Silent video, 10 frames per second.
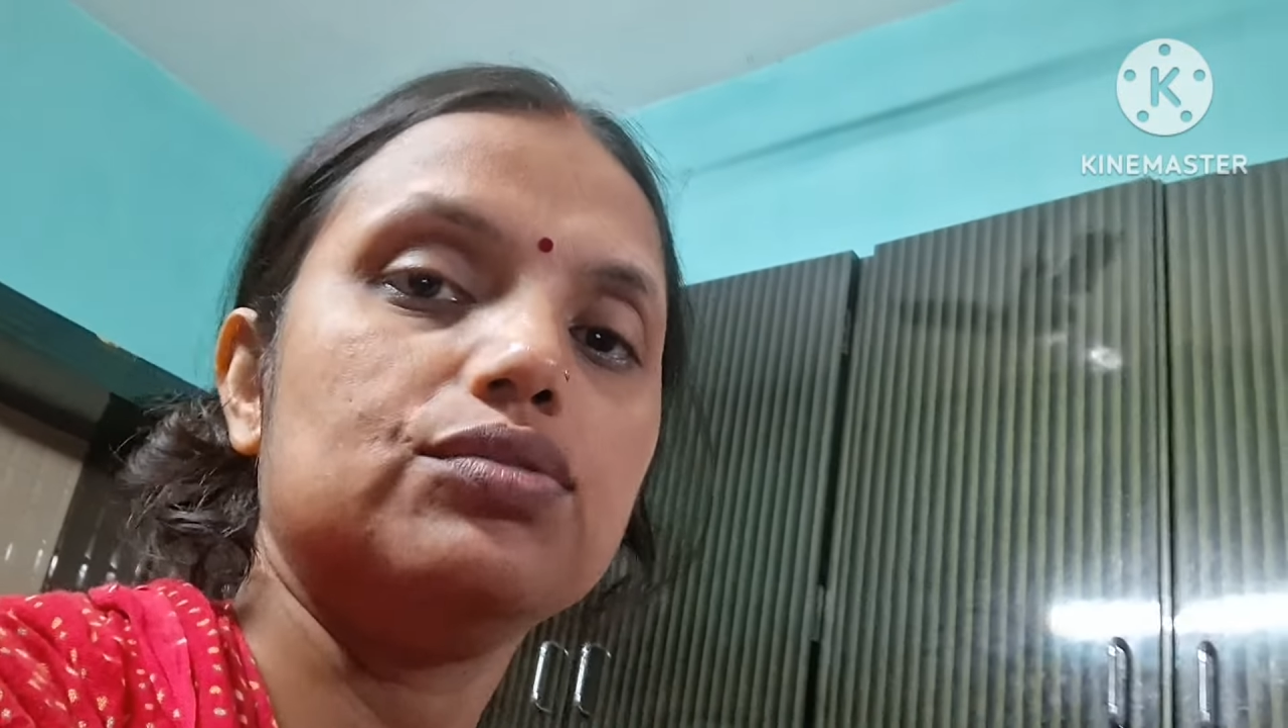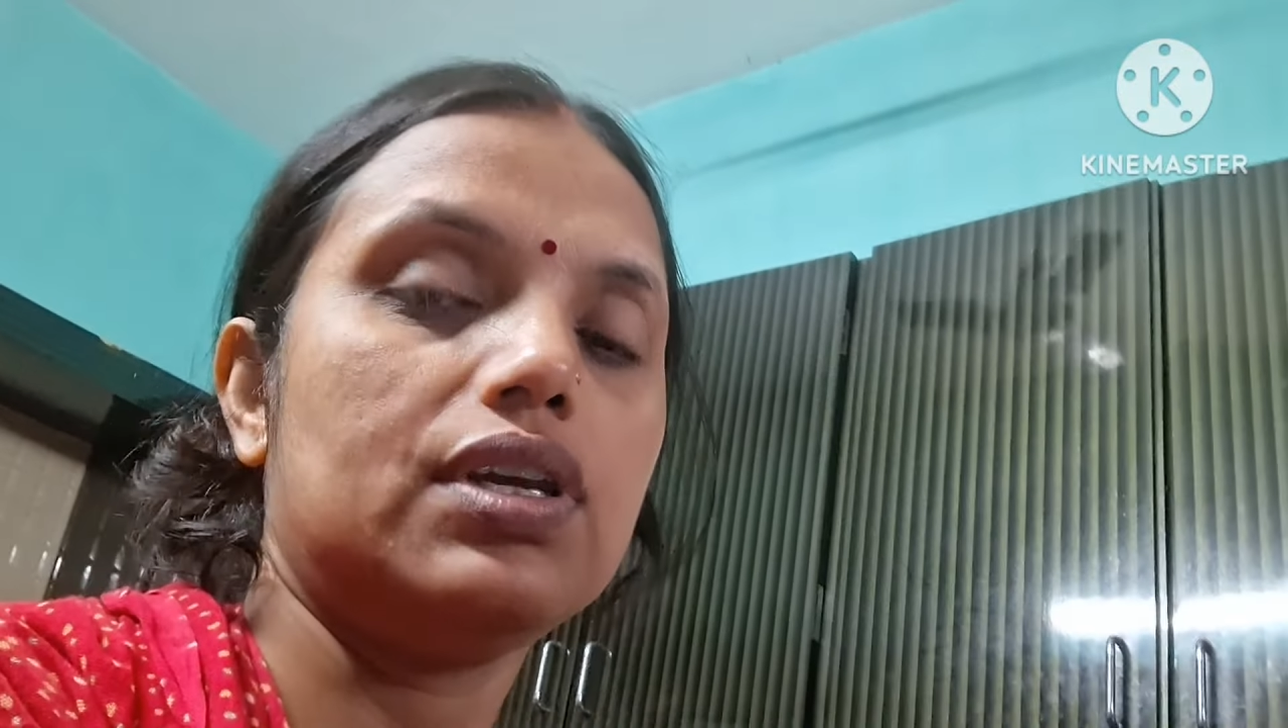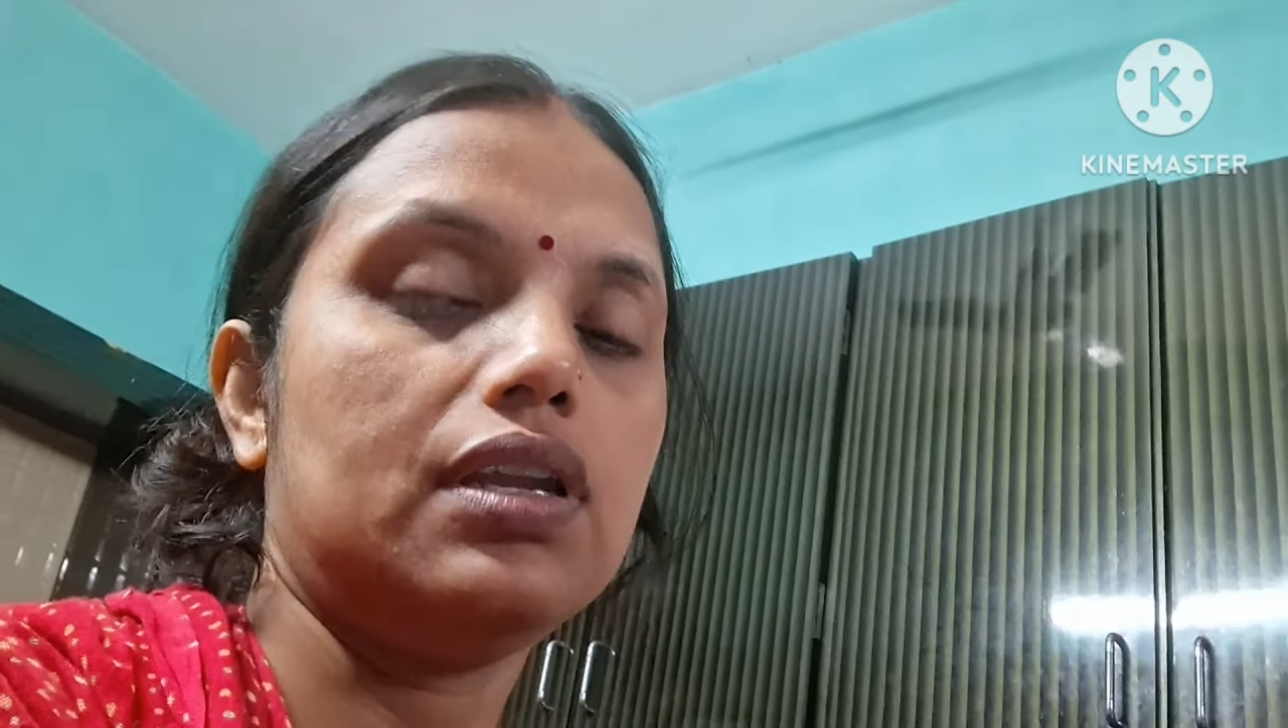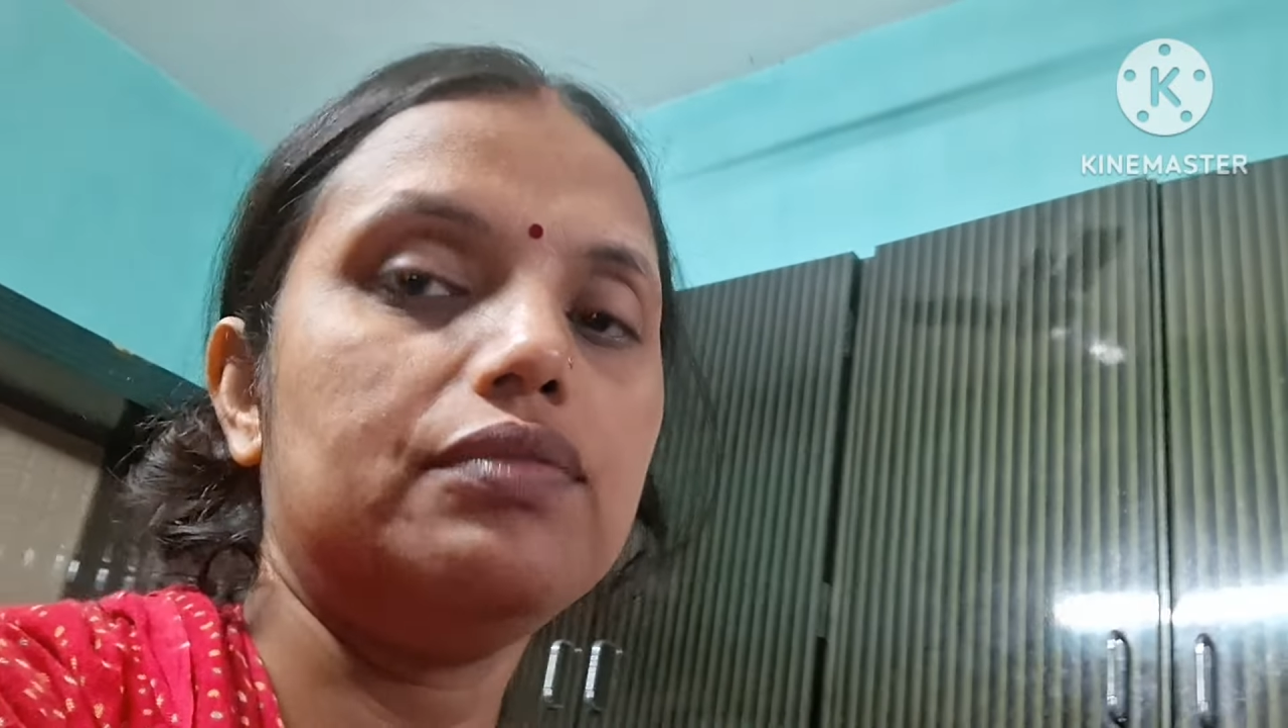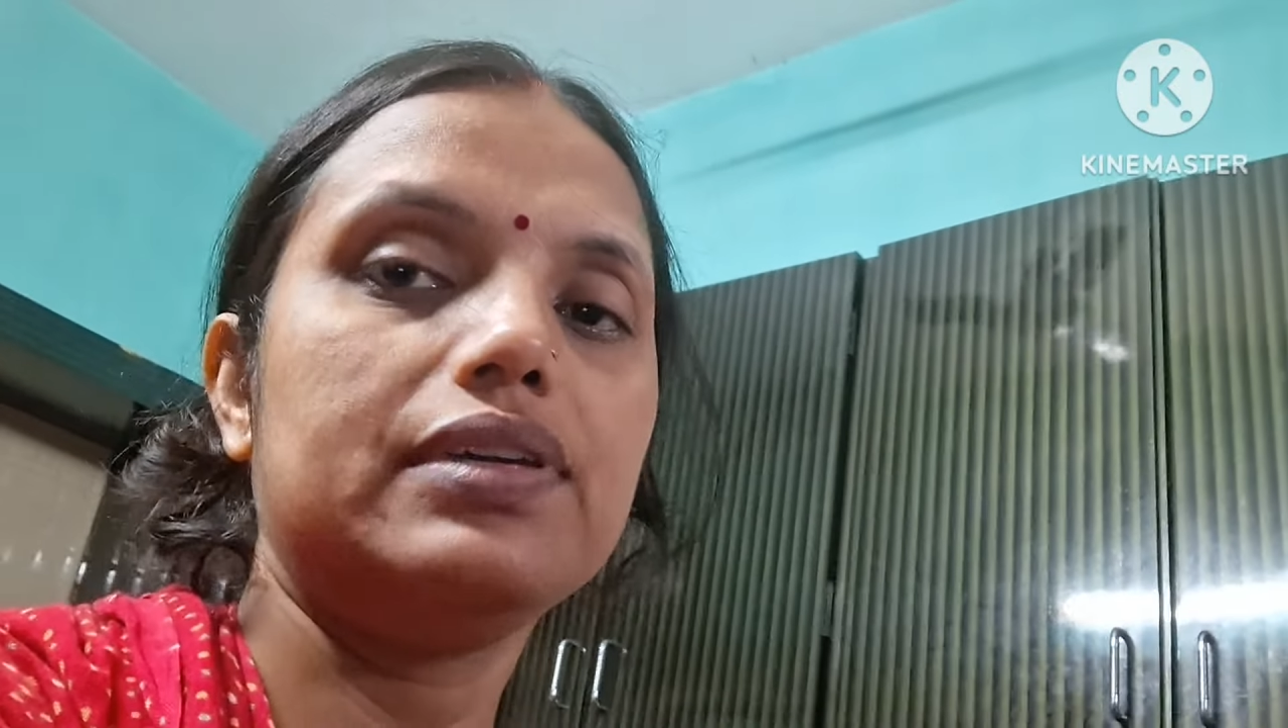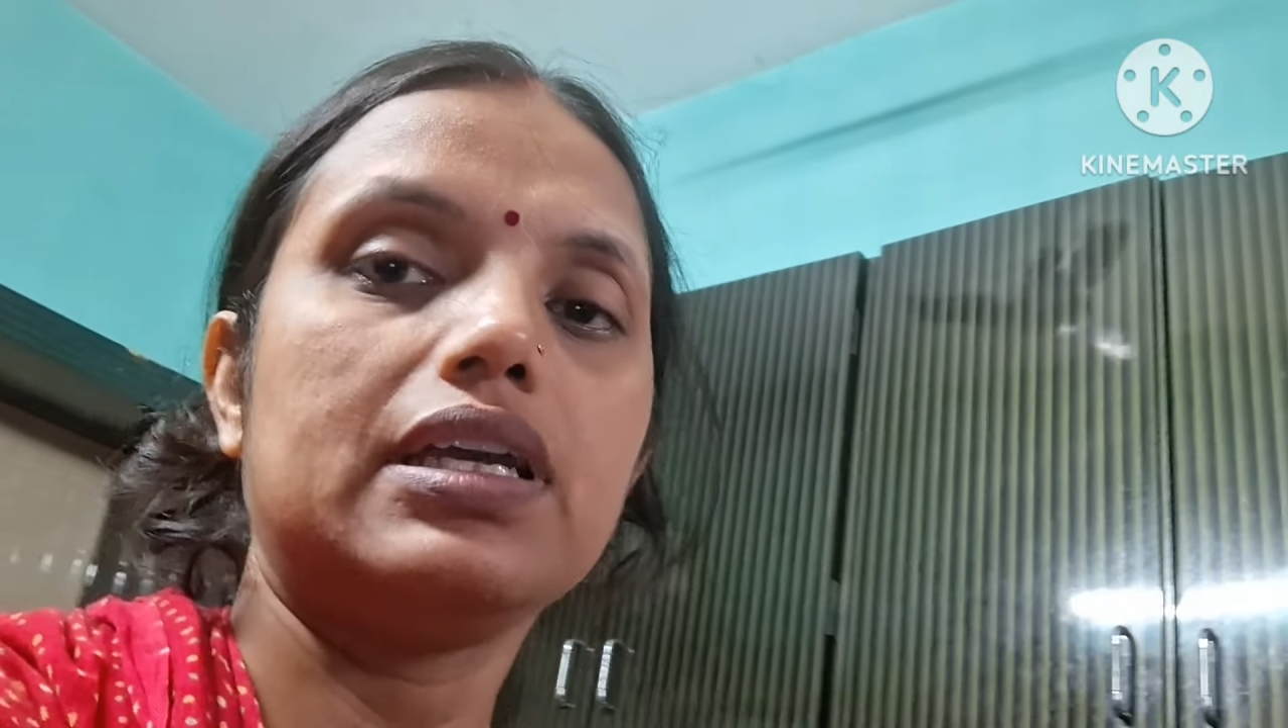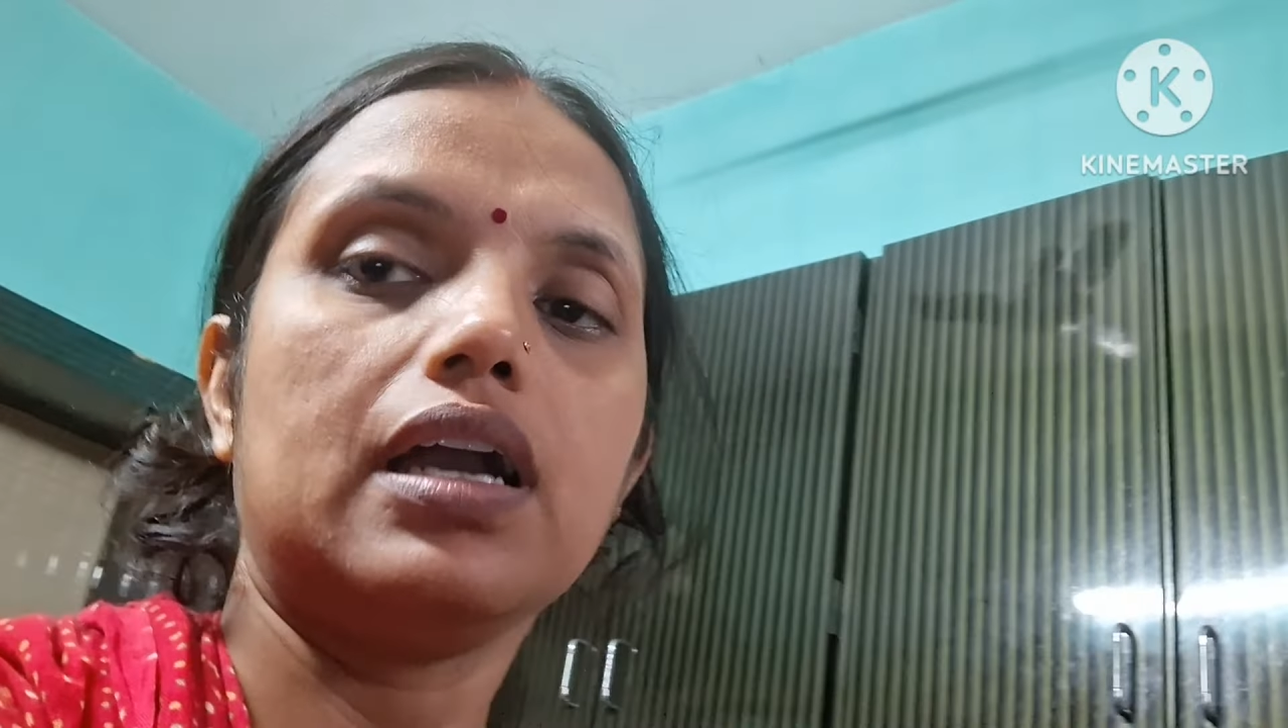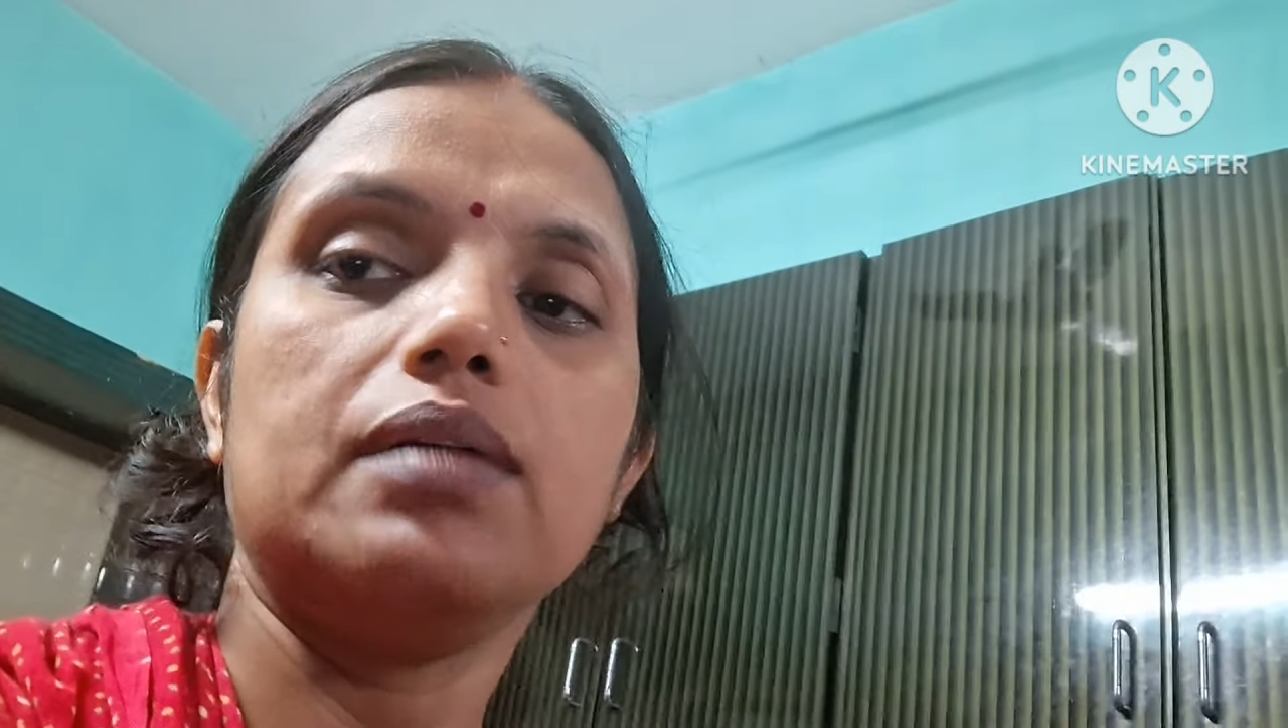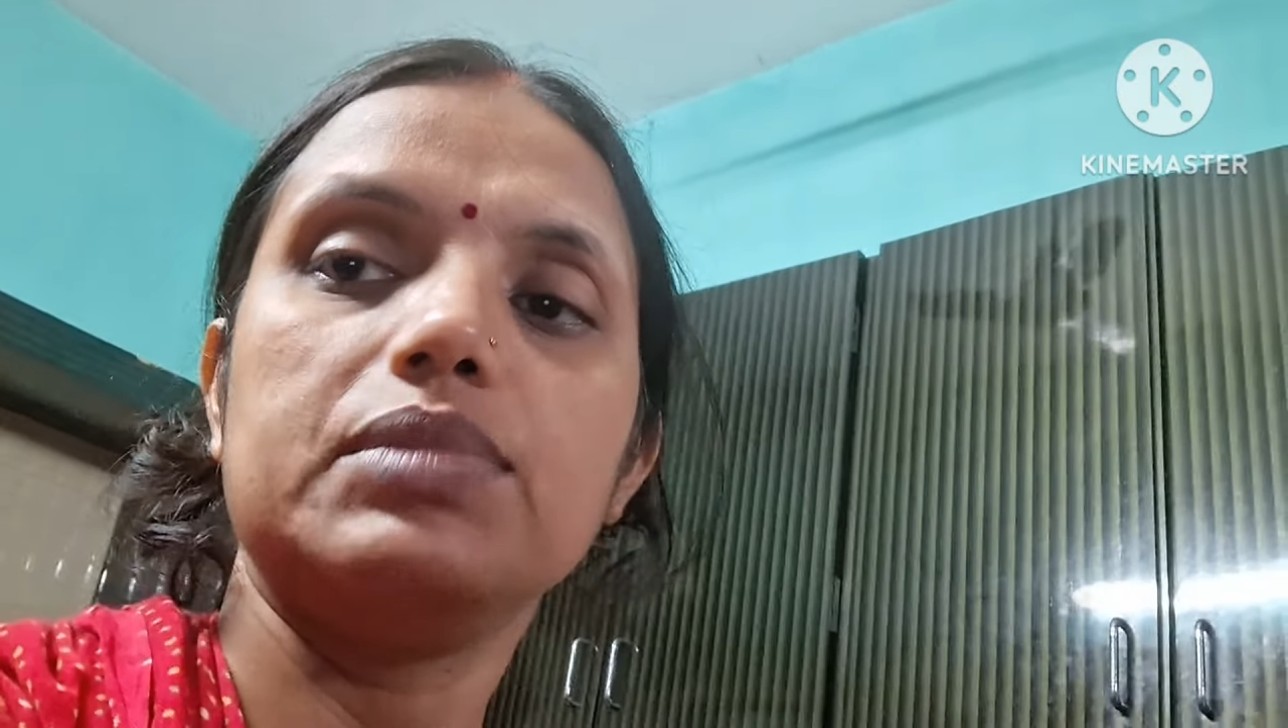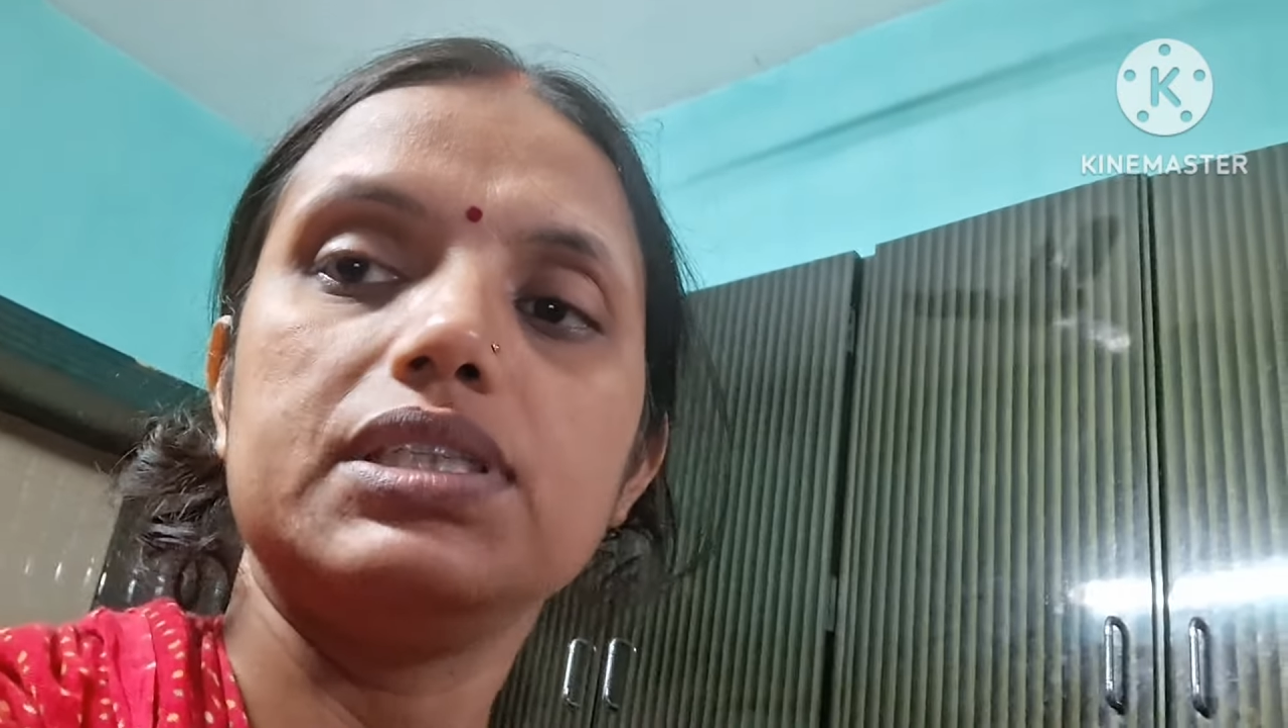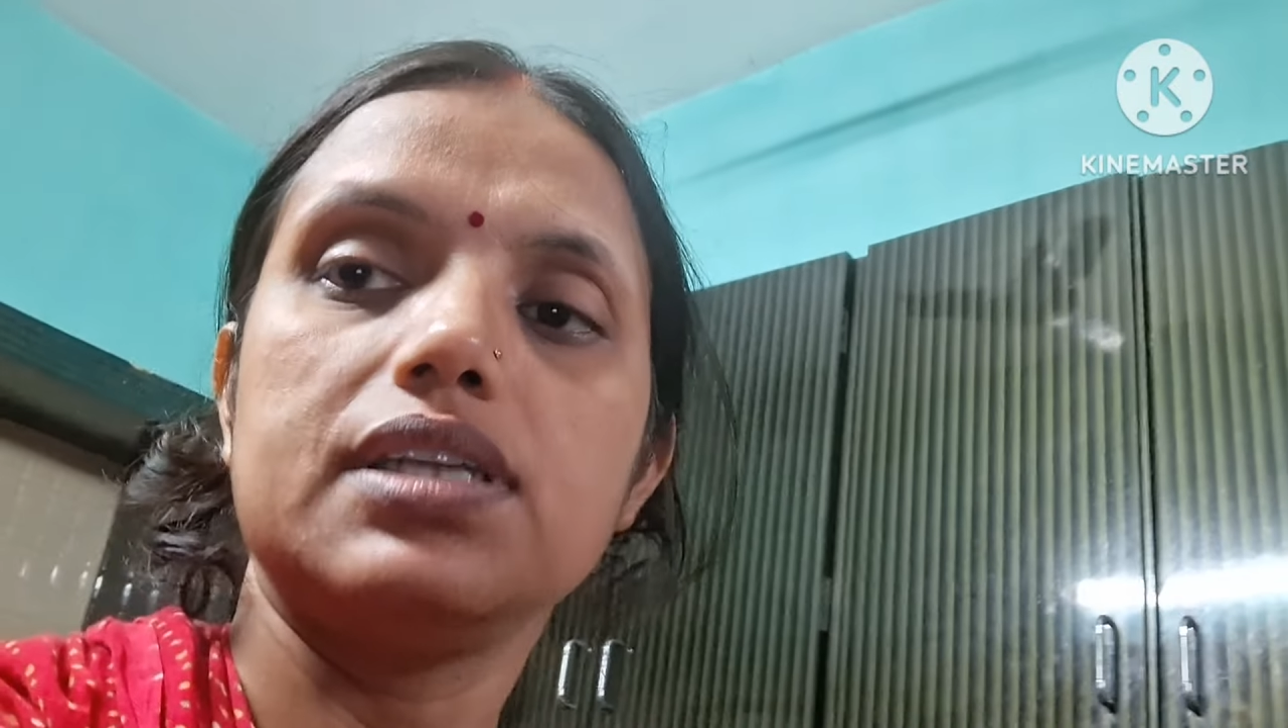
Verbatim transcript: जो है ना फिर काम